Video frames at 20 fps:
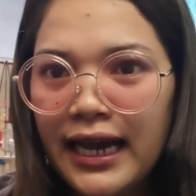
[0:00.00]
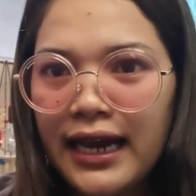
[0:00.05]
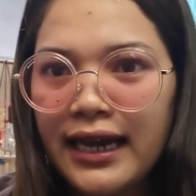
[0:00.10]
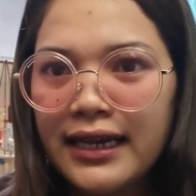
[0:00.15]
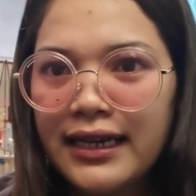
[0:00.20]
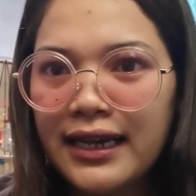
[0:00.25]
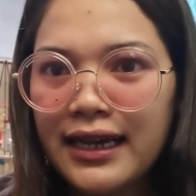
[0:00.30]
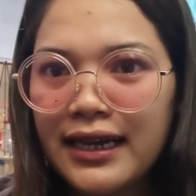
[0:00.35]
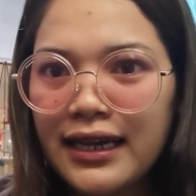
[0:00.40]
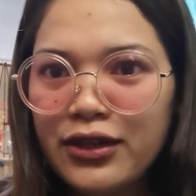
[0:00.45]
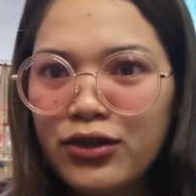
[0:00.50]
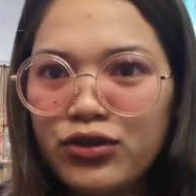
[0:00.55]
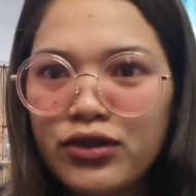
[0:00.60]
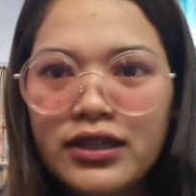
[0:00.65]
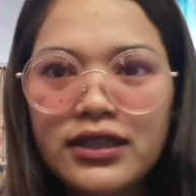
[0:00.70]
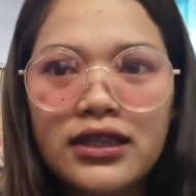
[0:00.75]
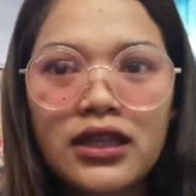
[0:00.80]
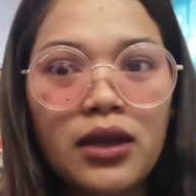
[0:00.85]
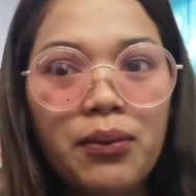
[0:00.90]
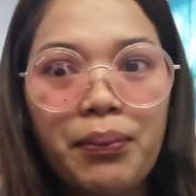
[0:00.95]
hanggang
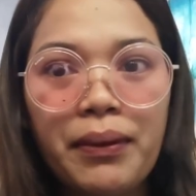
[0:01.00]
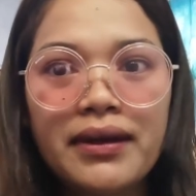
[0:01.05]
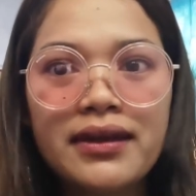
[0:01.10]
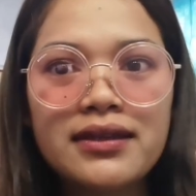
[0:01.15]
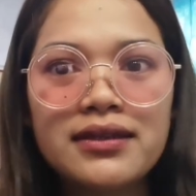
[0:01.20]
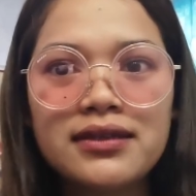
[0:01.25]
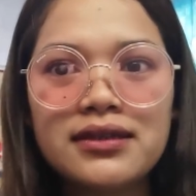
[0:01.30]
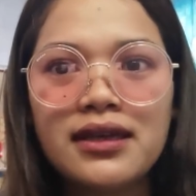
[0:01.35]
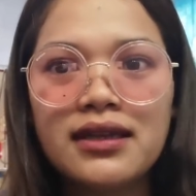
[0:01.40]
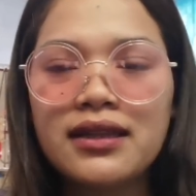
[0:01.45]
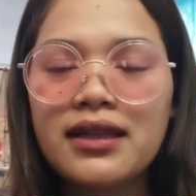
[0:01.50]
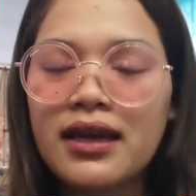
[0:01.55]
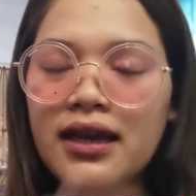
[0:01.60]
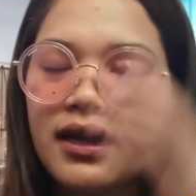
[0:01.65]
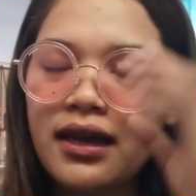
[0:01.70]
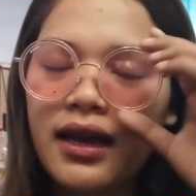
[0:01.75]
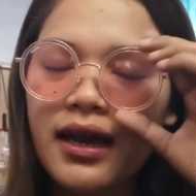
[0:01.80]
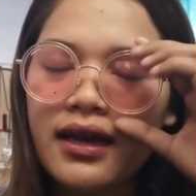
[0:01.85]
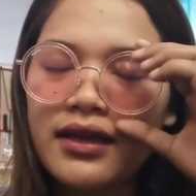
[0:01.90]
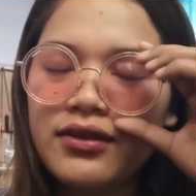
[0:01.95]
ngayon hindi pa rin siya
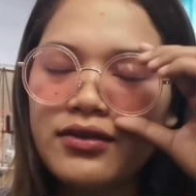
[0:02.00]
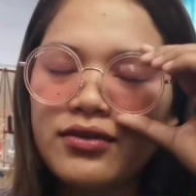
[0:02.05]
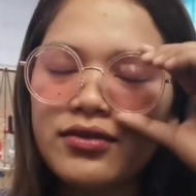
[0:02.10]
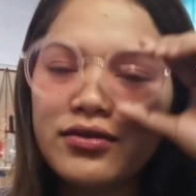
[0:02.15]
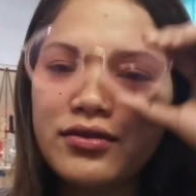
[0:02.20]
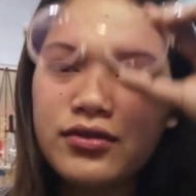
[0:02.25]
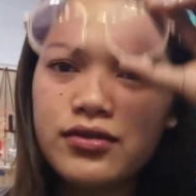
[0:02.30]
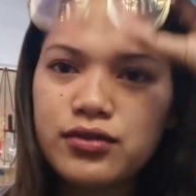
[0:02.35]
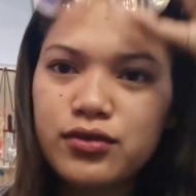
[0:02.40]
naaayos.